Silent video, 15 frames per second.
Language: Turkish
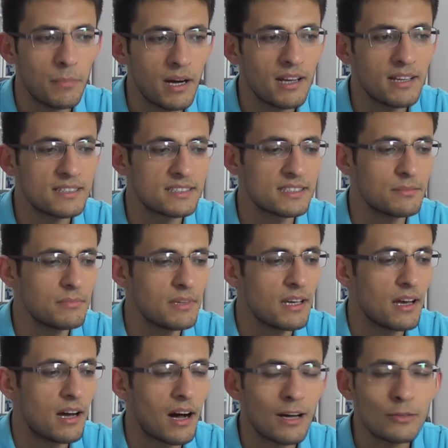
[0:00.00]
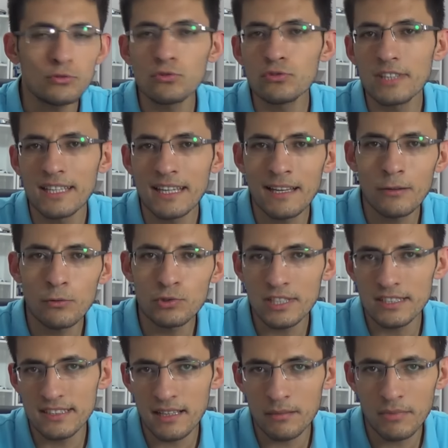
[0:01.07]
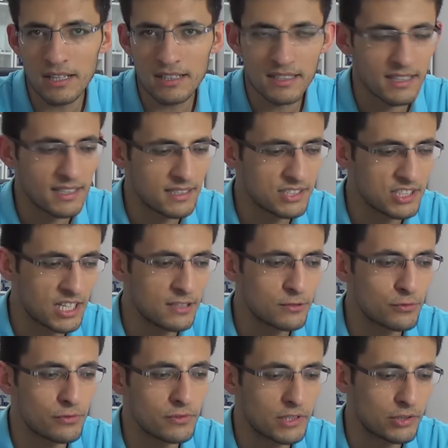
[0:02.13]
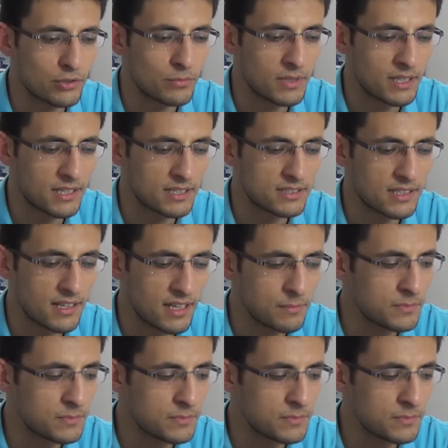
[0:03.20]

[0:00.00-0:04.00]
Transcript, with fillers: Paylaşayım. Asus N53SN marka cihaz kullanıyorum arkadaşlar.